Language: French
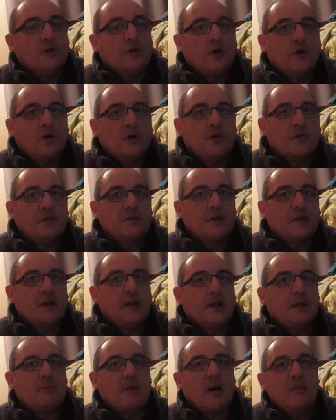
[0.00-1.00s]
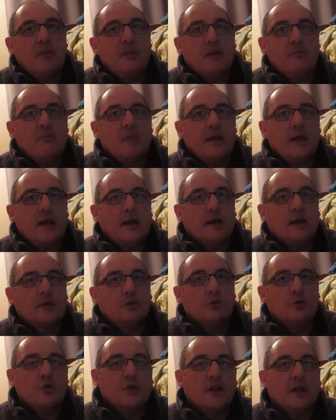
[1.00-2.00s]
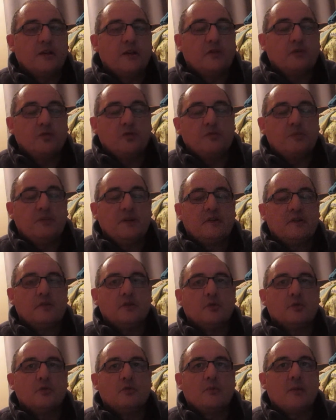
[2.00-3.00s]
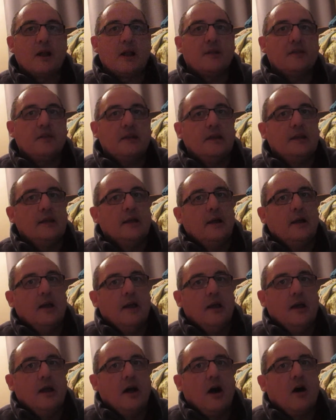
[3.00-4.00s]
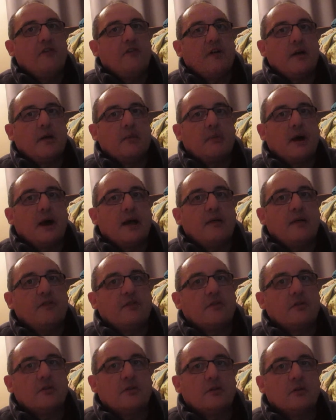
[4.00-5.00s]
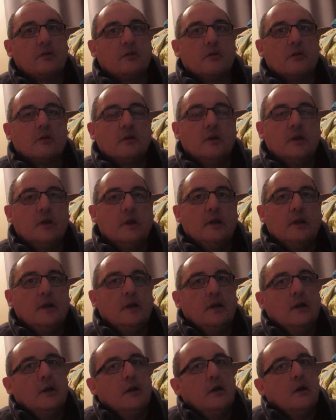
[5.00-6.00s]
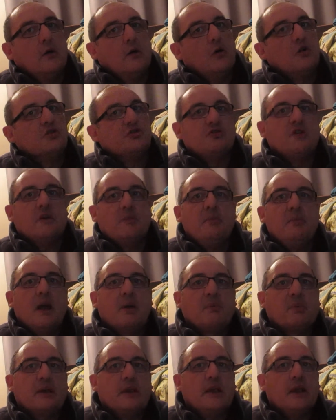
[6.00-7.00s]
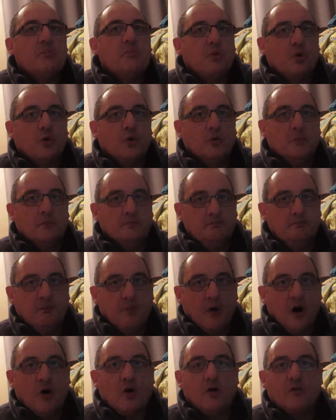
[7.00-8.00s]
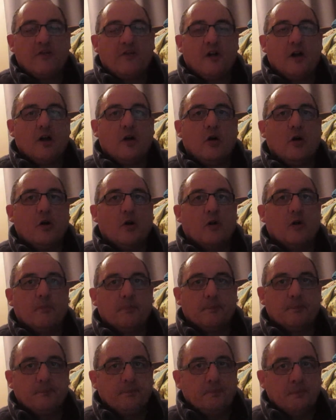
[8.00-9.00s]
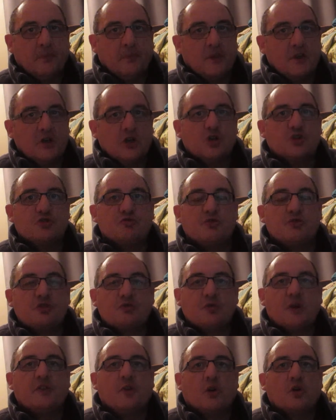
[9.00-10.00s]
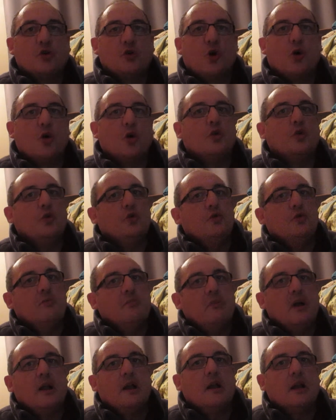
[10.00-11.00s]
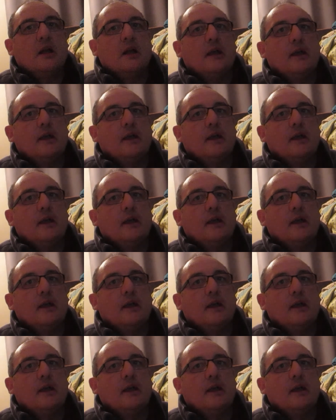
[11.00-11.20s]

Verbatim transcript: tante et ma belle-mère, où il y a des suspicions de maladie. Enfin bref, je vais bien prier pour eux enfin, je vous souhaite encore une belle